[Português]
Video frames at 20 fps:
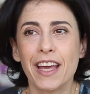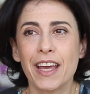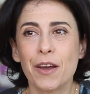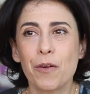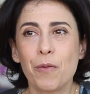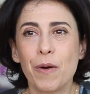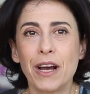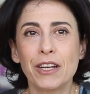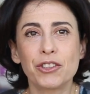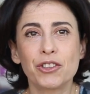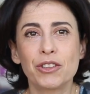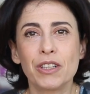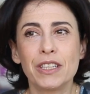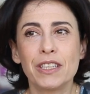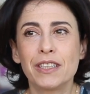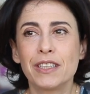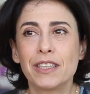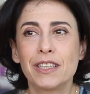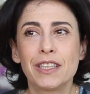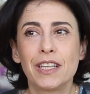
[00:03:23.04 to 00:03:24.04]
Eu acho
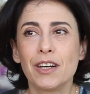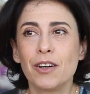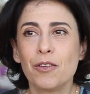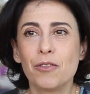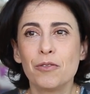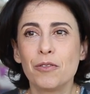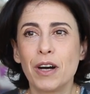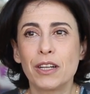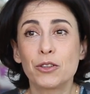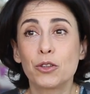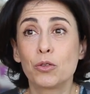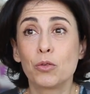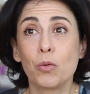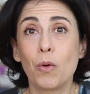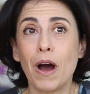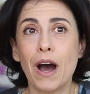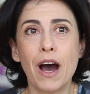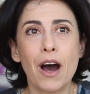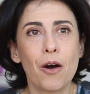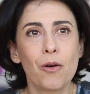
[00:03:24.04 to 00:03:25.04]
ele tão
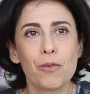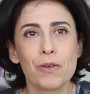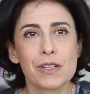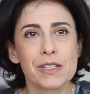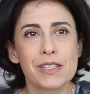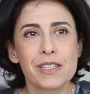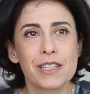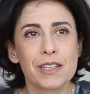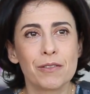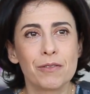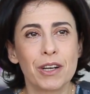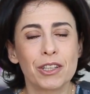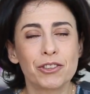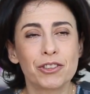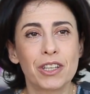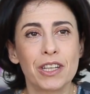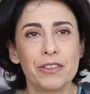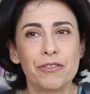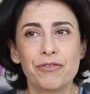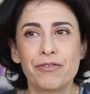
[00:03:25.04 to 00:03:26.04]
atual, assim, eu
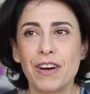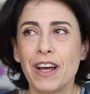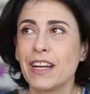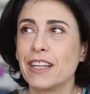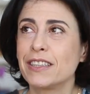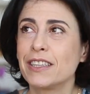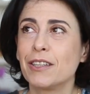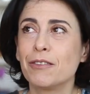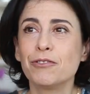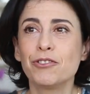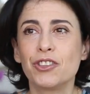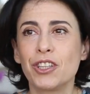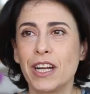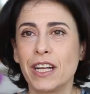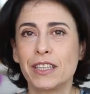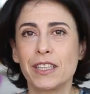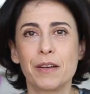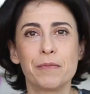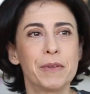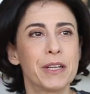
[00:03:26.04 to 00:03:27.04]
acho que ele fala tão
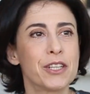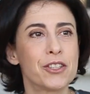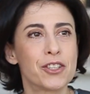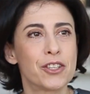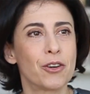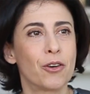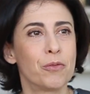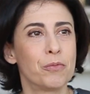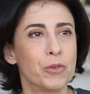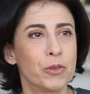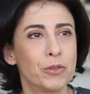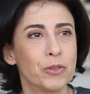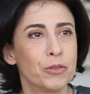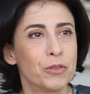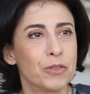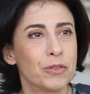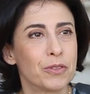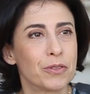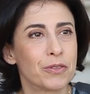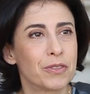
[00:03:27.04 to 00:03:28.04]
diretamente ao
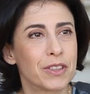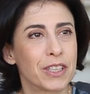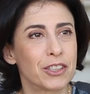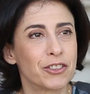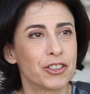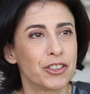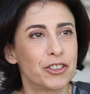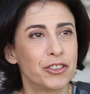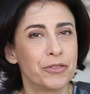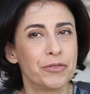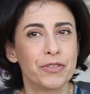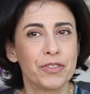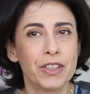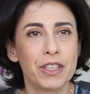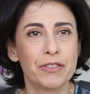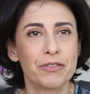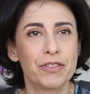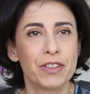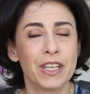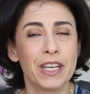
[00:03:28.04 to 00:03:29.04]
mundo que a gente
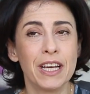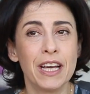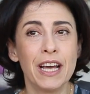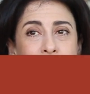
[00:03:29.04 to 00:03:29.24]
vive.